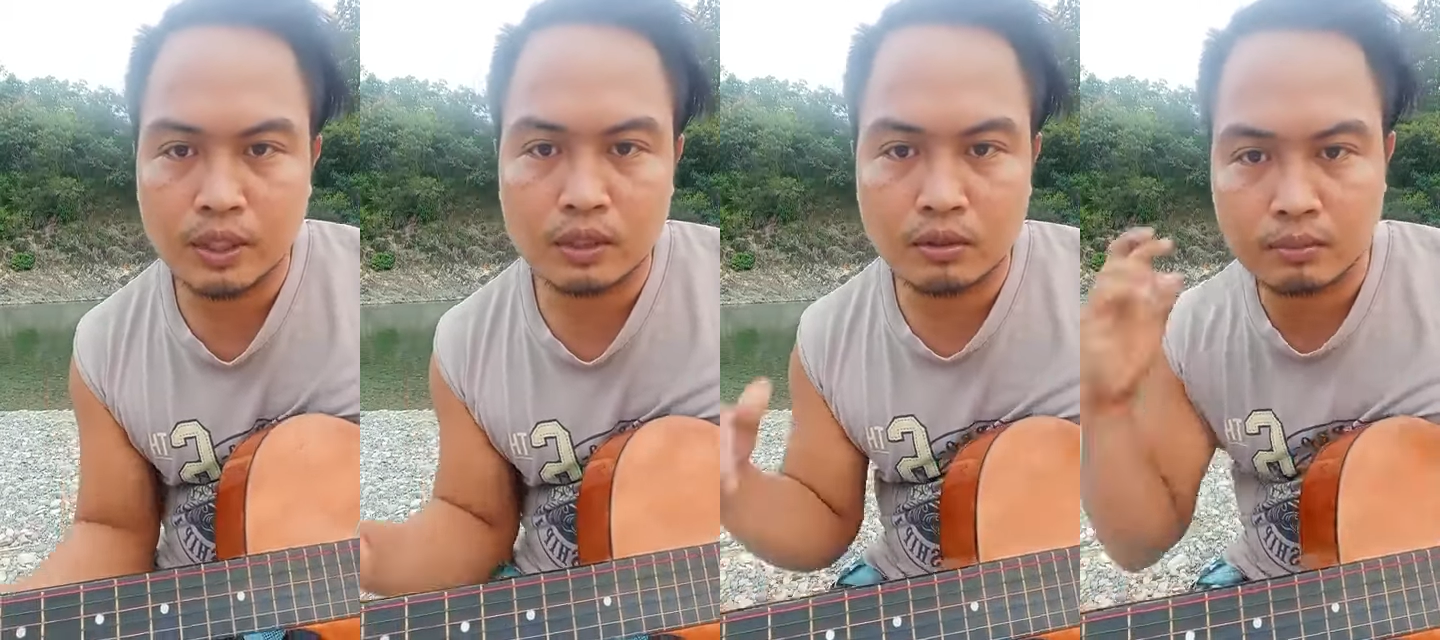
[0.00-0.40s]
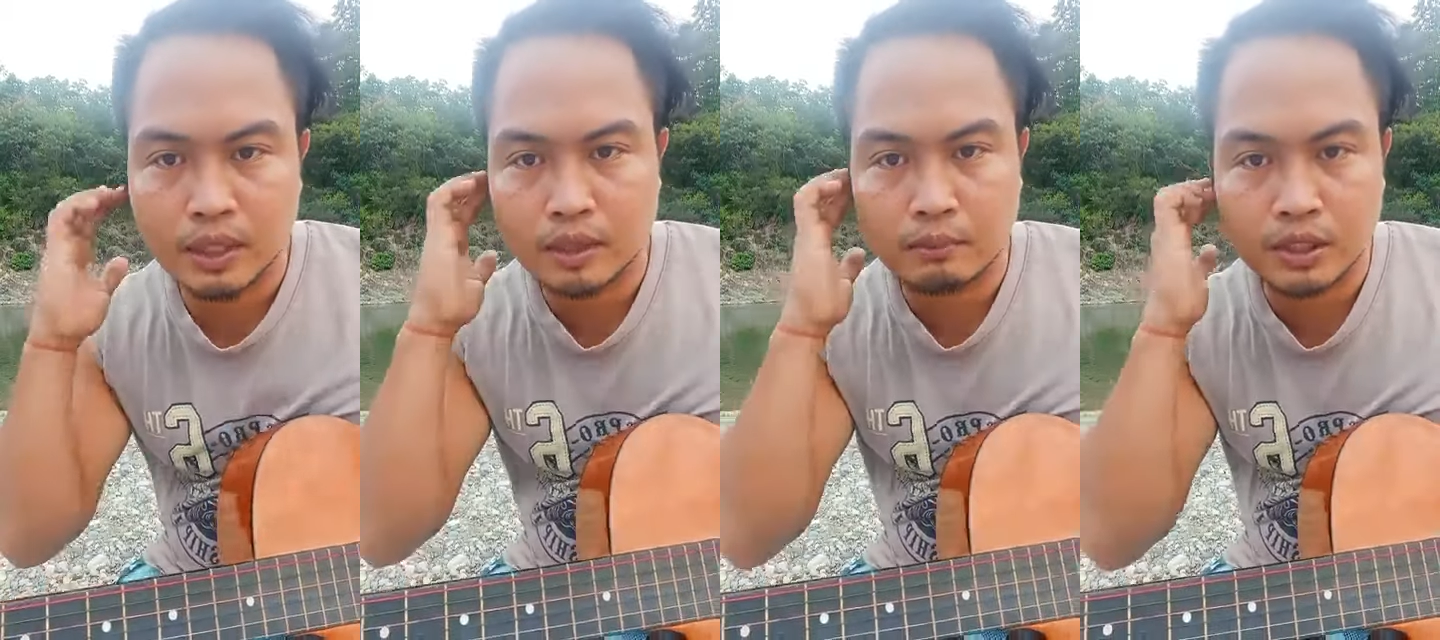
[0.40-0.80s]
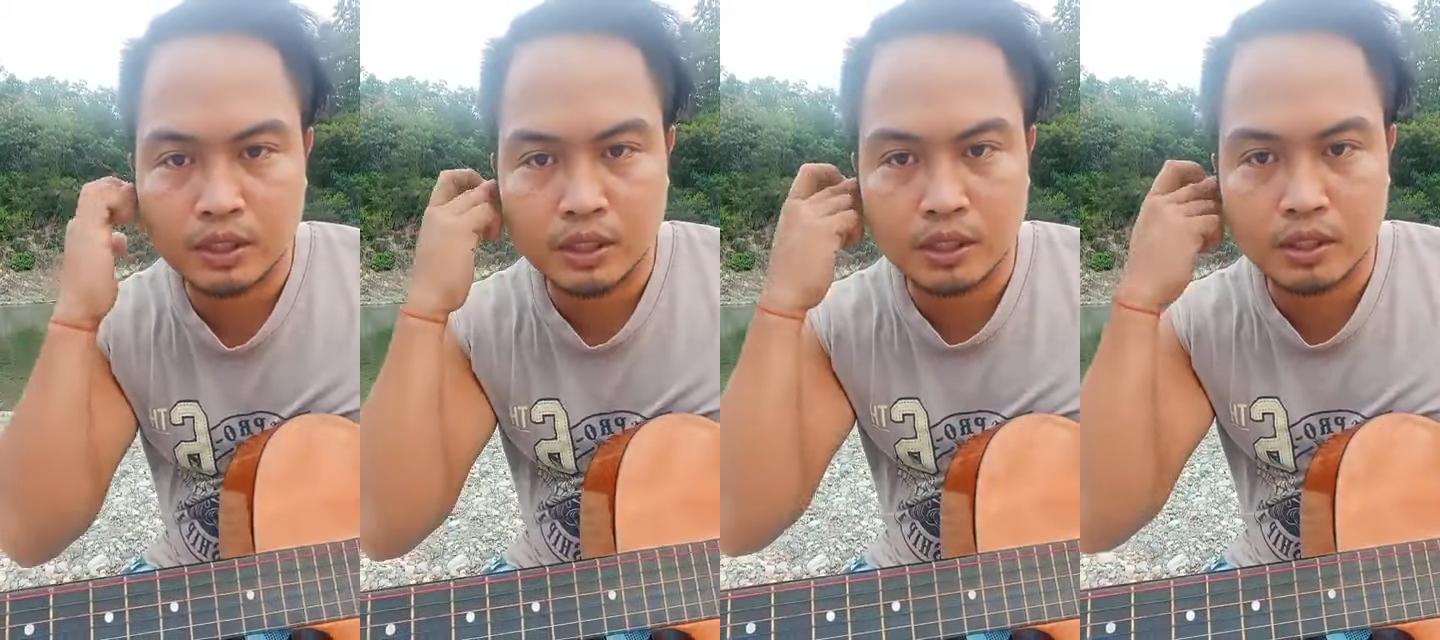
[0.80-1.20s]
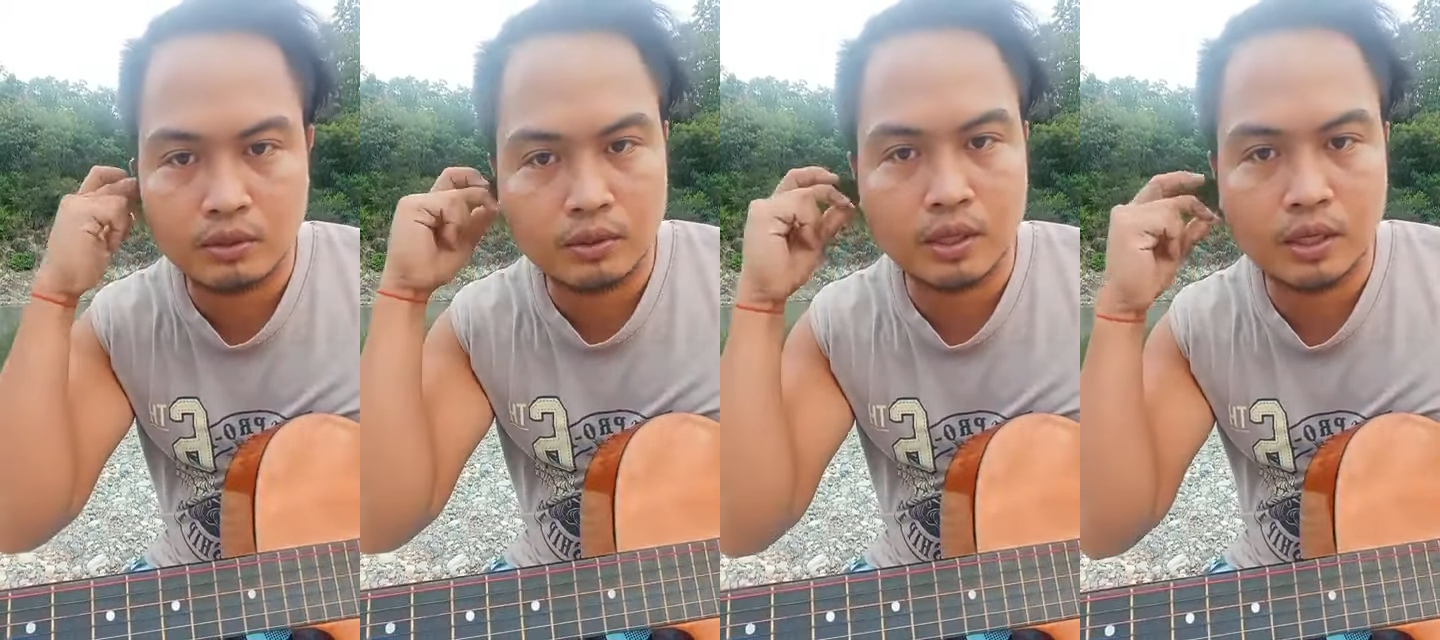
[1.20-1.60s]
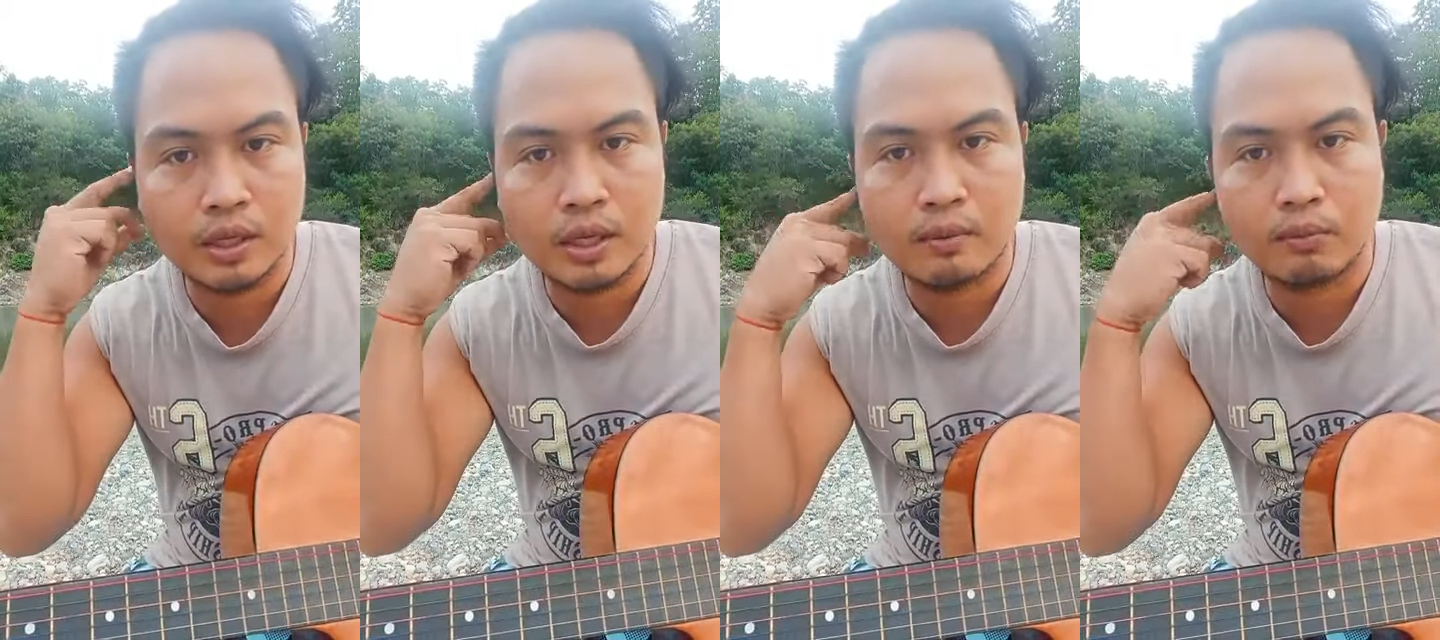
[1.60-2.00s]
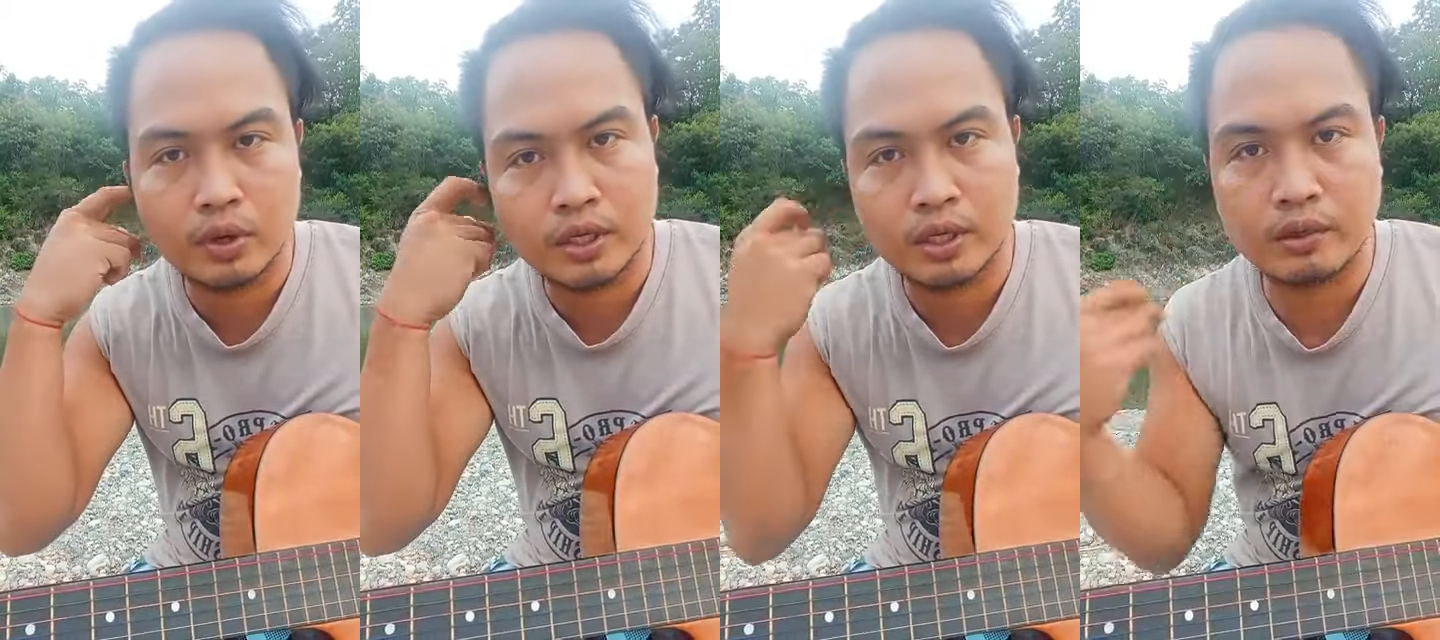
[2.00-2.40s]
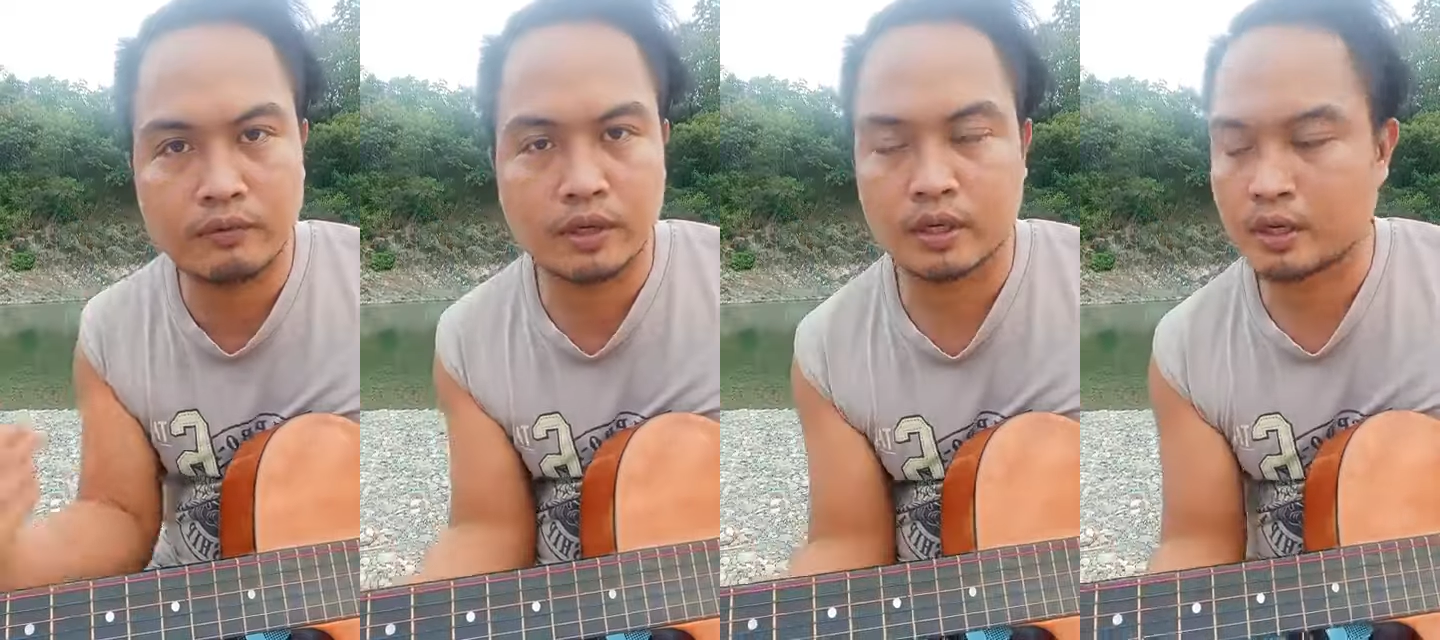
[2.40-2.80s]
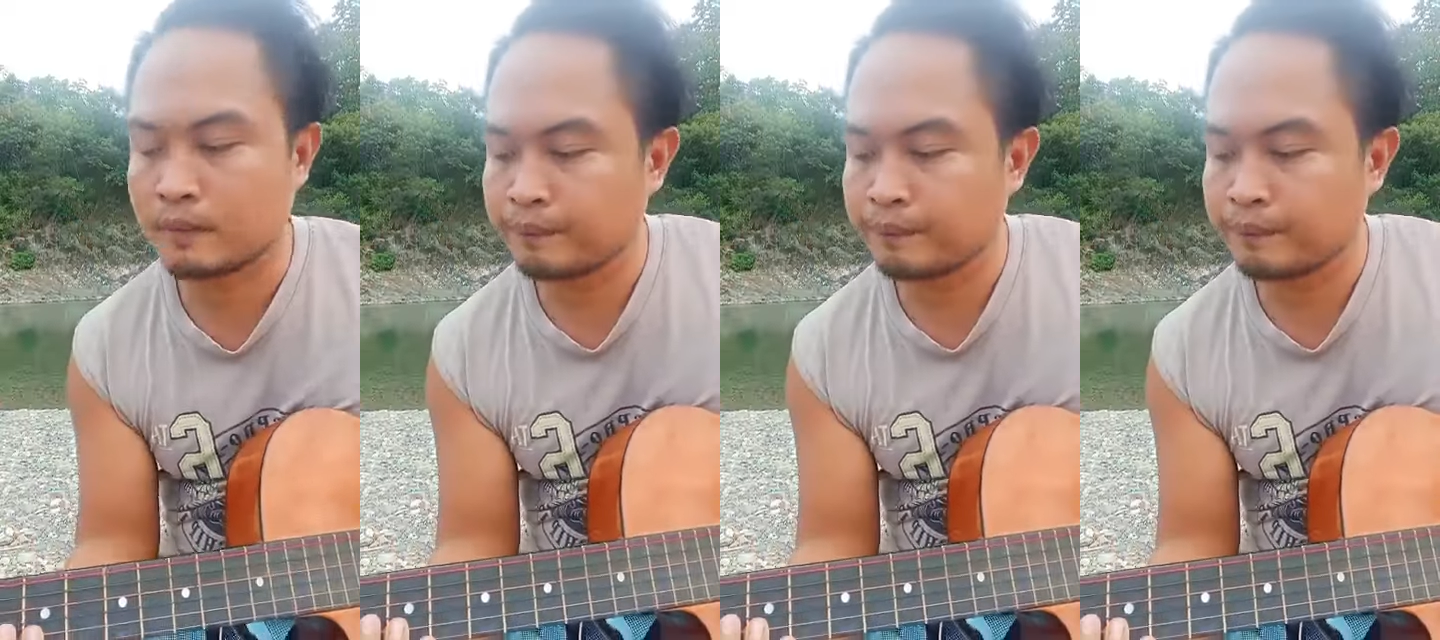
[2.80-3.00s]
When idol may kag pa share ditoy uh, Abuan River.